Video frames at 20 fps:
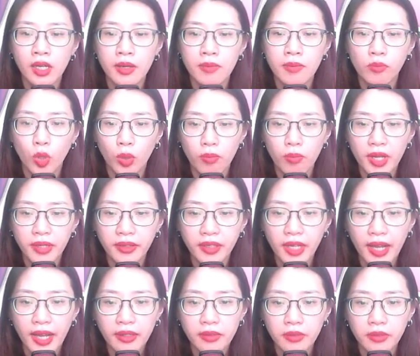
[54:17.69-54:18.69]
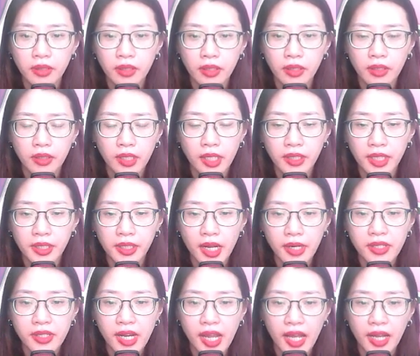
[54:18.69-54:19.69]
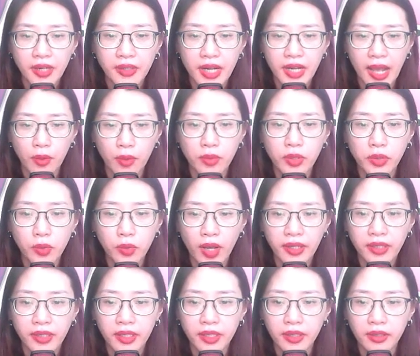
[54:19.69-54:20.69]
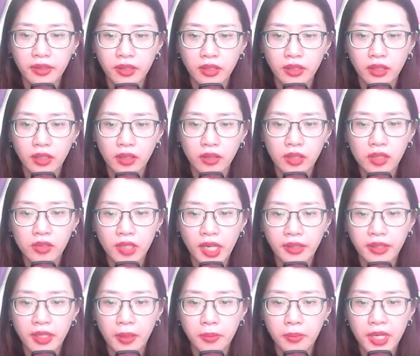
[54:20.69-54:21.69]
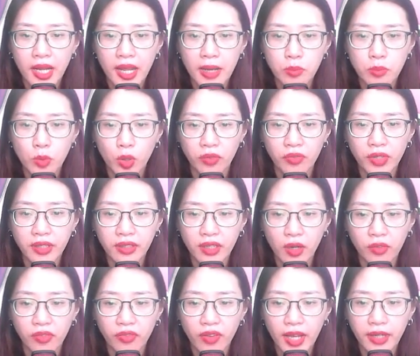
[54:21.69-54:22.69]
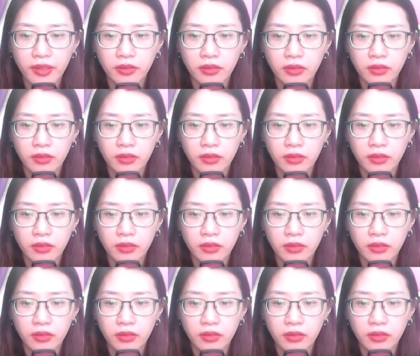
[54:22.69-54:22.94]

Một bên khác, ngay khi đánh ra đạo lưu quang kia, Thương lại cầm ra một viên ngọc phát.